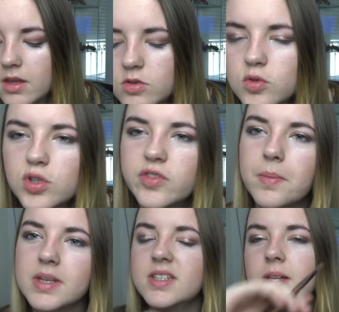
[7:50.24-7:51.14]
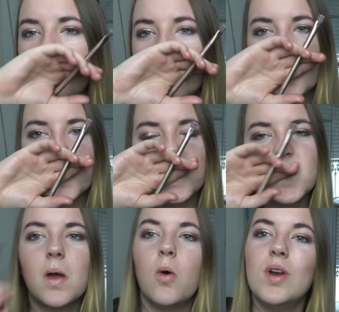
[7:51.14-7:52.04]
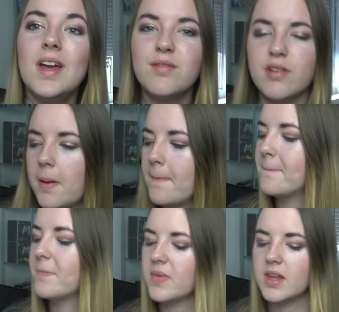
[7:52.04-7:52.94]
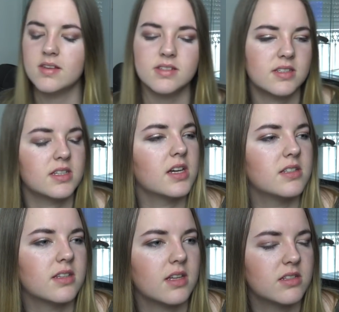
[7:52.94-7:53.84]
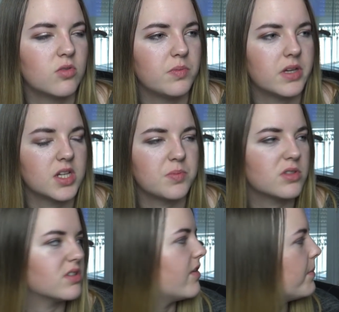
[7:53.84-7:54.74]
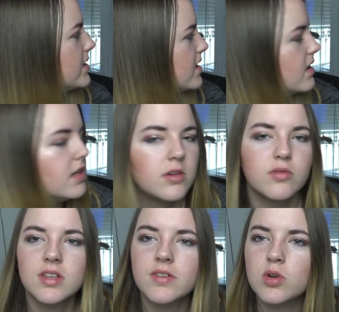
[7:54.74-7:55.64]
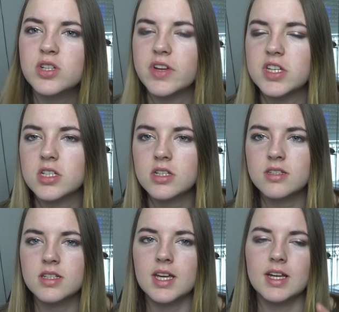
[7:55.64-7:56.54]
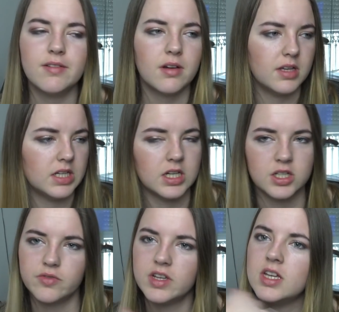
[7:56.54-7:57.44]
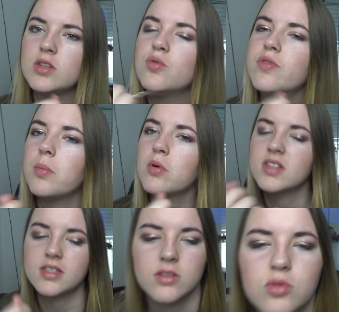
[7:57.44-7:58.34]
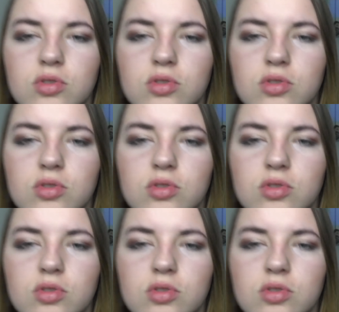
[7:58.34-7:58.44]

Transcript: Du coup je vais passer aux lèvres. Ce qui risque d'être assez compliqué, je pense que ça va pas tenir. Vous savez quoi, je vais aller chercher un stick à lèvres et euh, je vais tout faire pour que ça tienne